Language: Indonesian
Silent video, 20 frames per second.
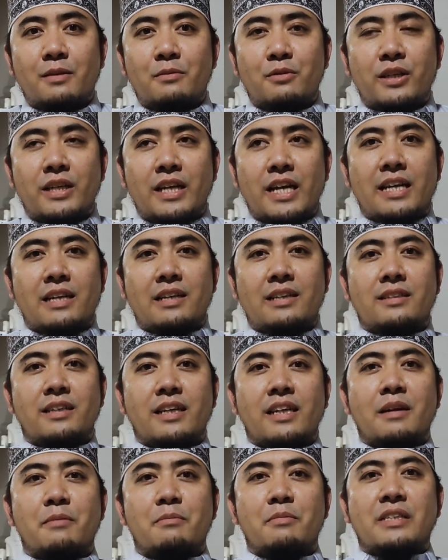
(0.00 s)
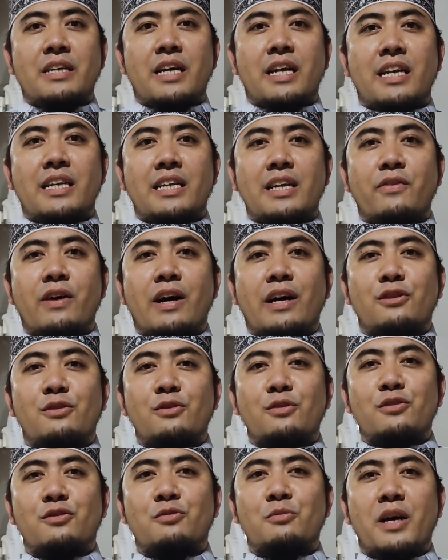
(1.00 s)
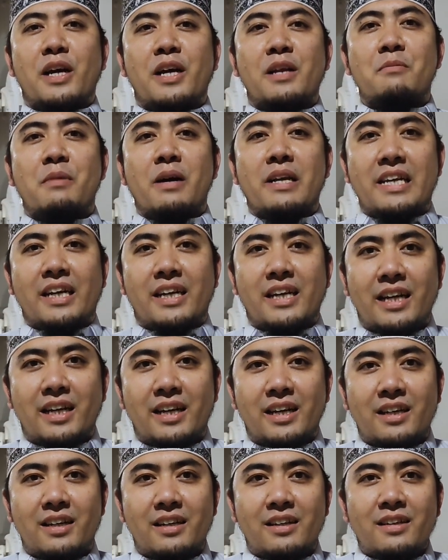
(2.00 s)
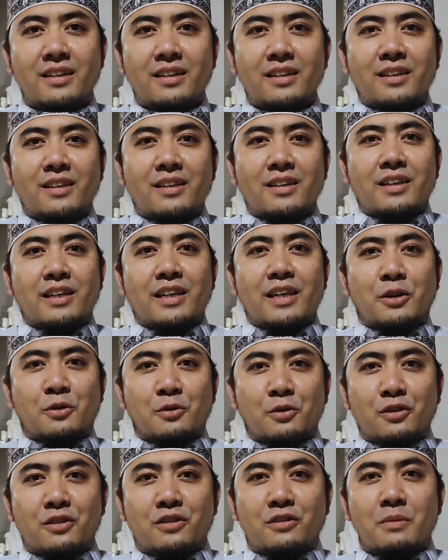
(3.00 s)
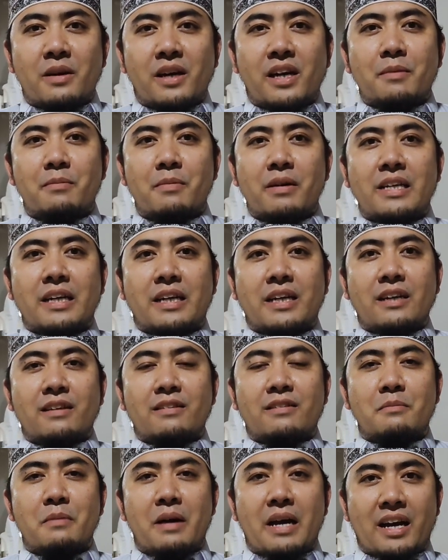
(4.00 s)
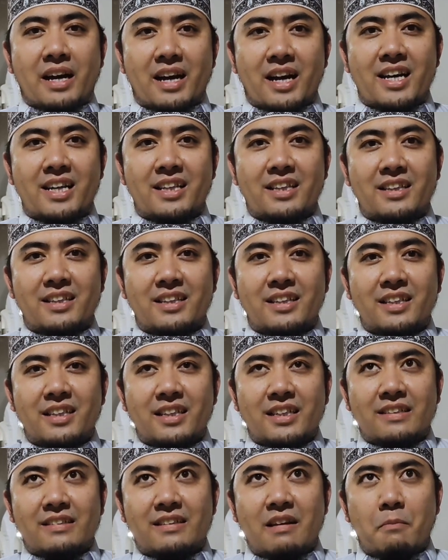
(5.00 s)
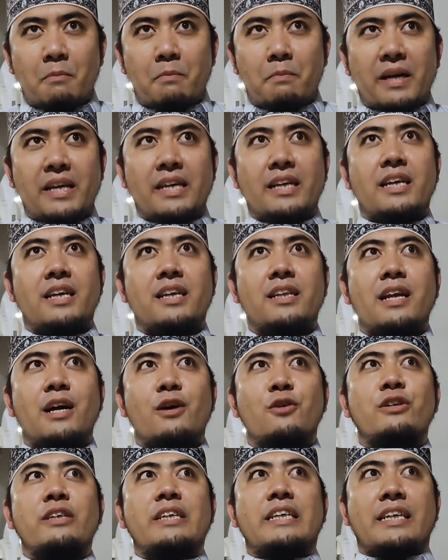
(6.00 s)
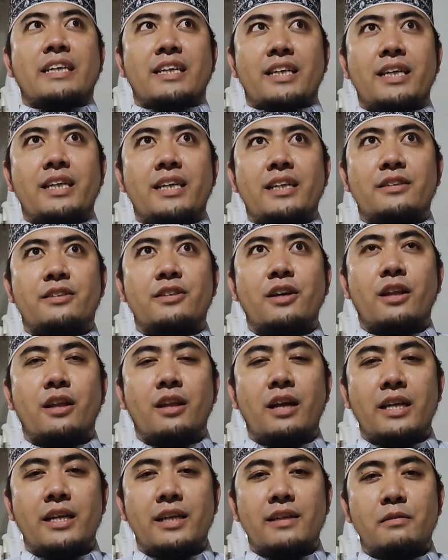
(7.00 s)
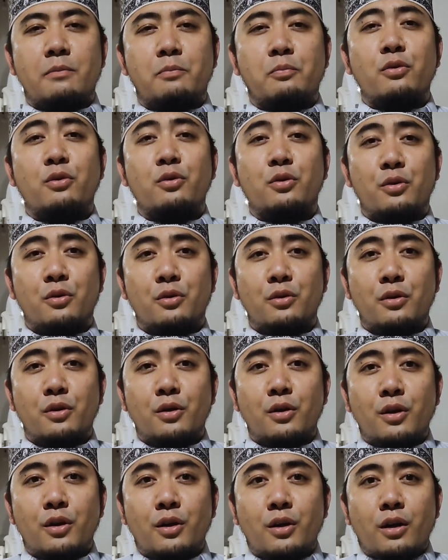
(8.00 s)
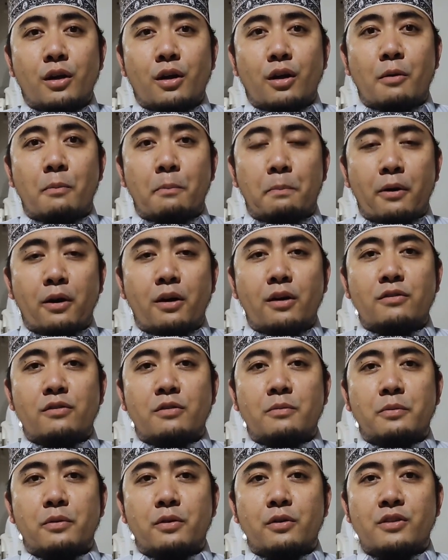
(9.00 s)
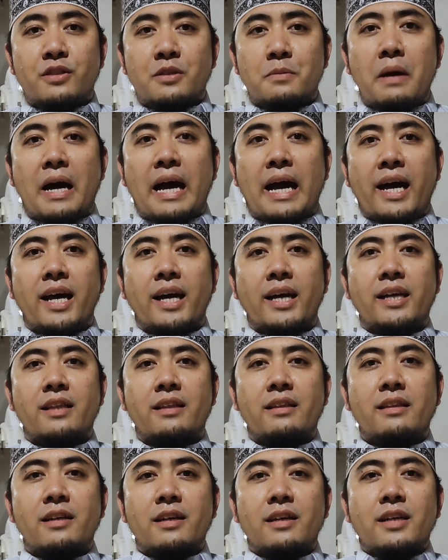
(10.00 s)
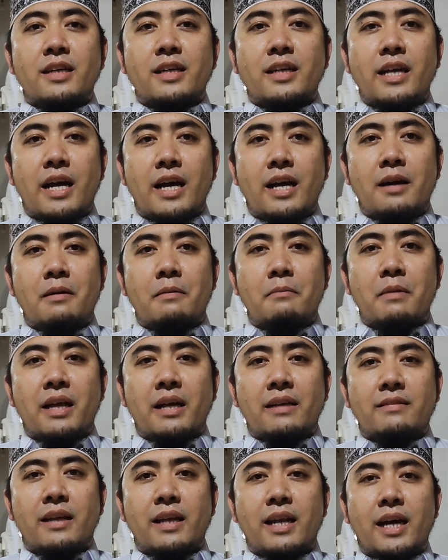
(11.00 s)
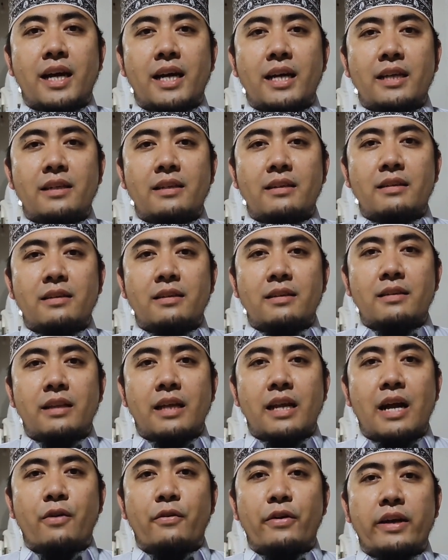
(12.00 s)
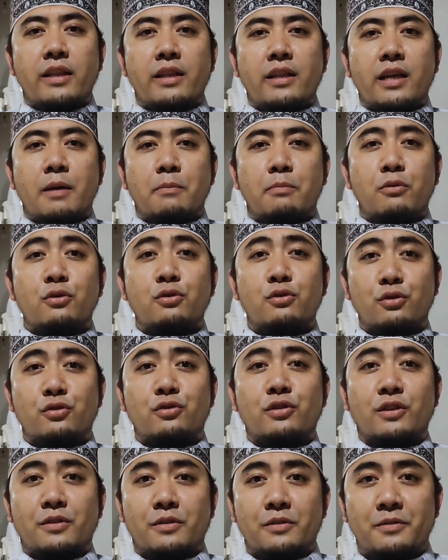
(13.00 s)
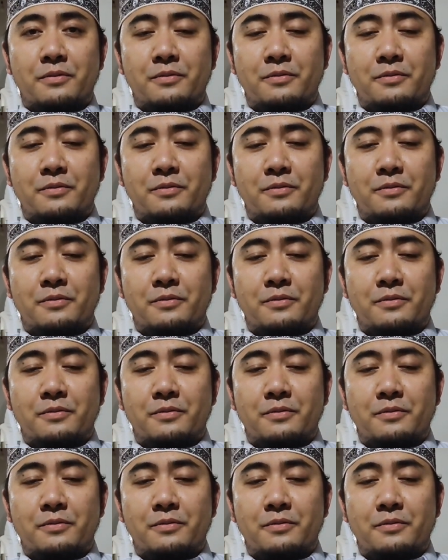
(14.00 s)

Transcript: Kemudian seiring berjalannya waktu semakin banyak yang ikut, semakin banyak yang semangat sampai tahun ini insya Allah ada 10 kelompok 10 jemaah gitu yang melaksanakan taraweh 30 juz.